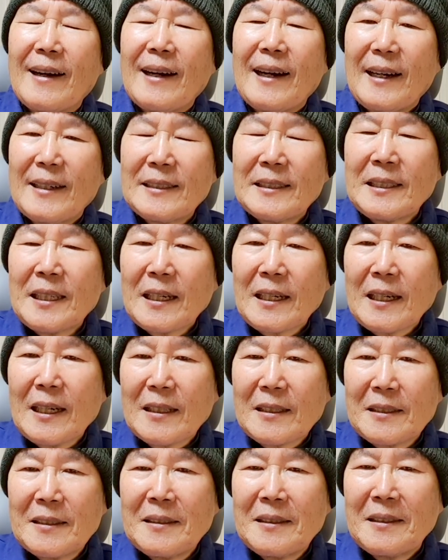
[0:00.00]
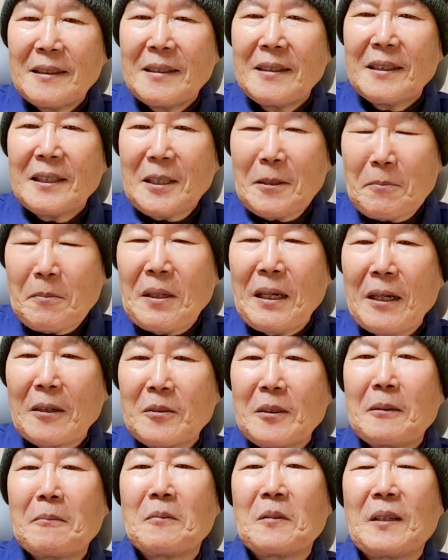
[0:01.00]
하는 생각을 깊이
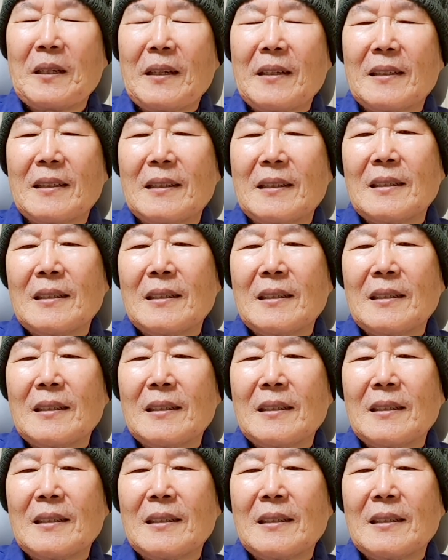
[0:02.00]
하곤 합니다.